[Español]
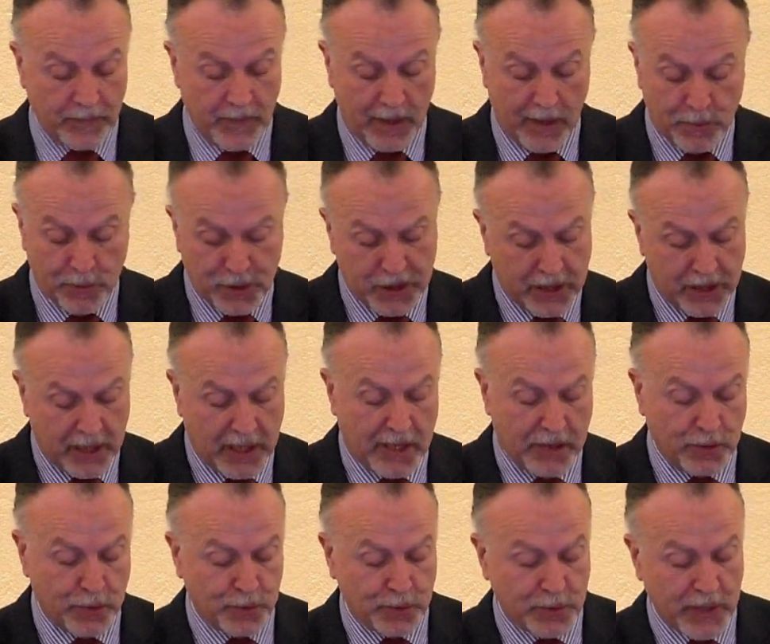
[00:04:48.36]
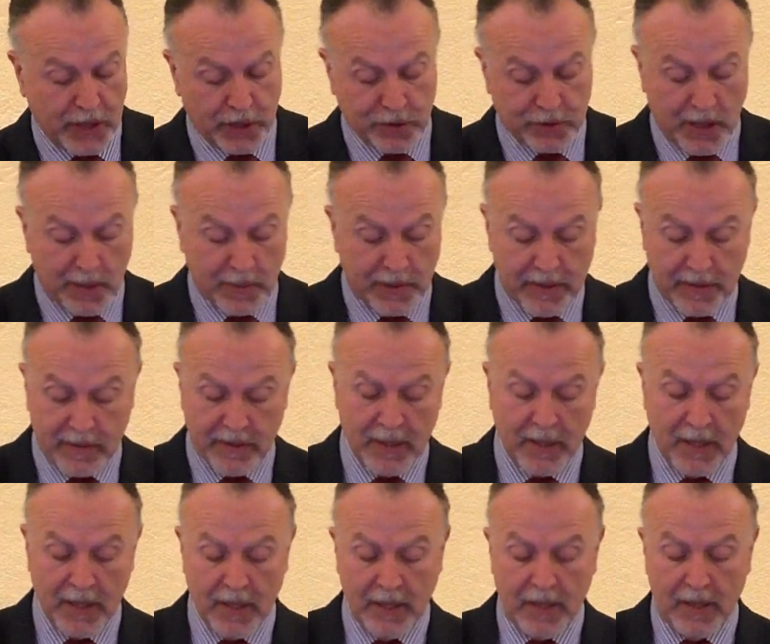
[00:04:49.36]
hemos señalado una y otra vez
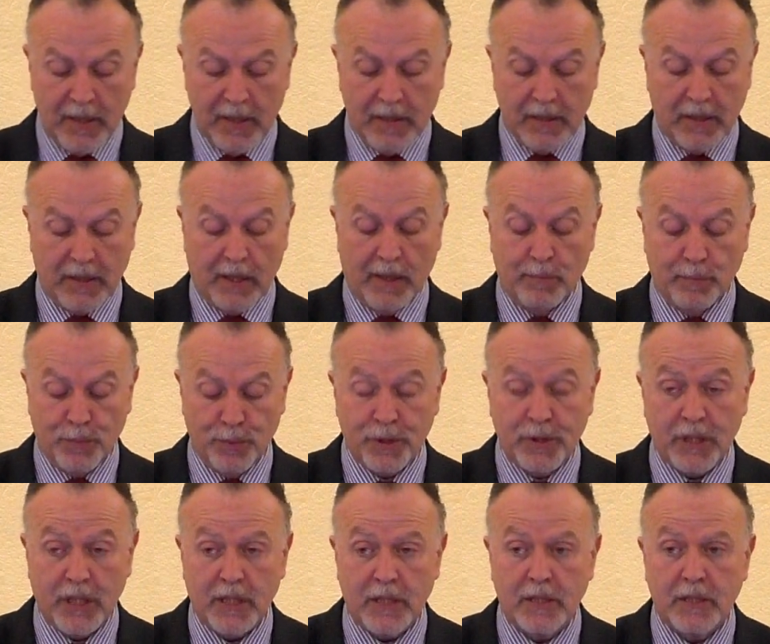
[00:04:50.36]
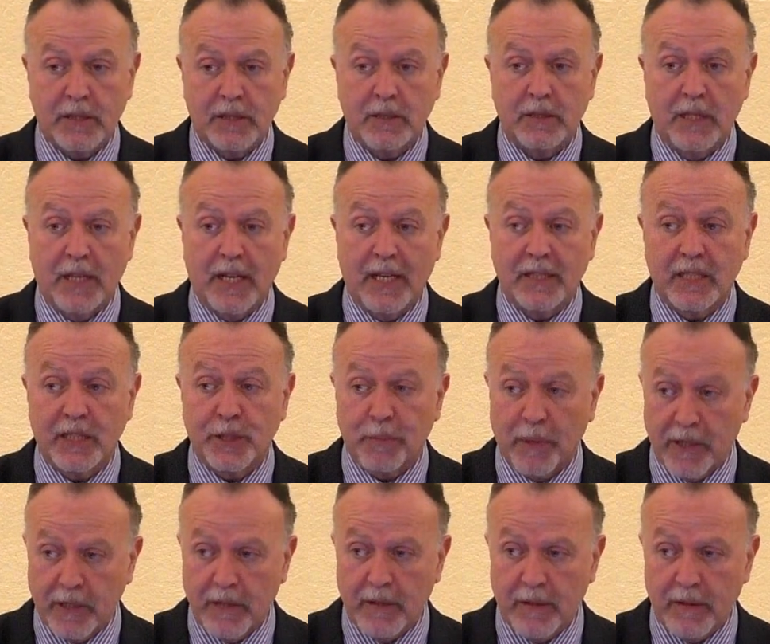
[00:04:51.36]
que muchas de las
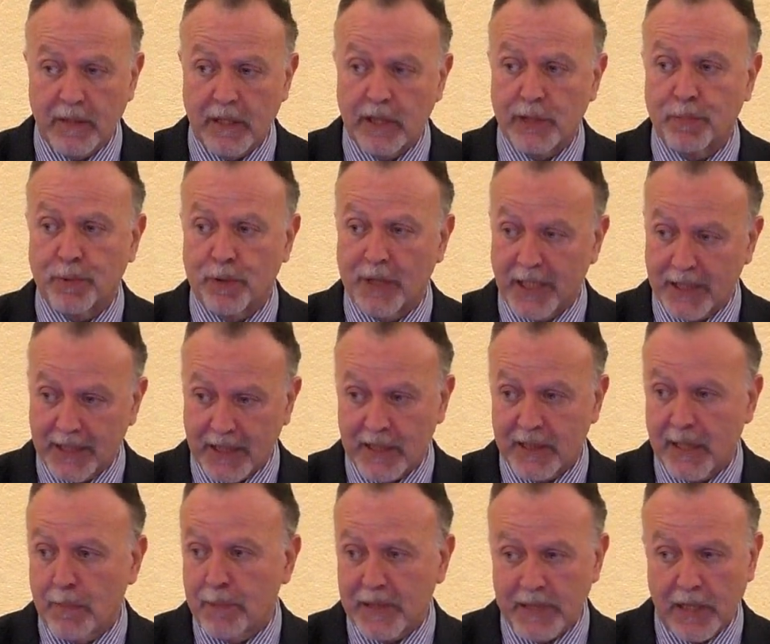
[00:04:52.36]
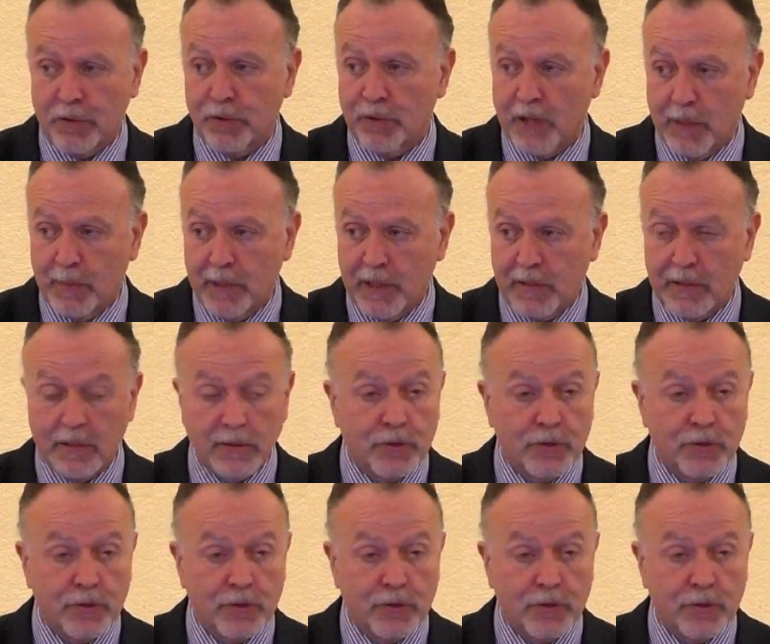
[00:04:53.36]
experiencias por las que está pasando David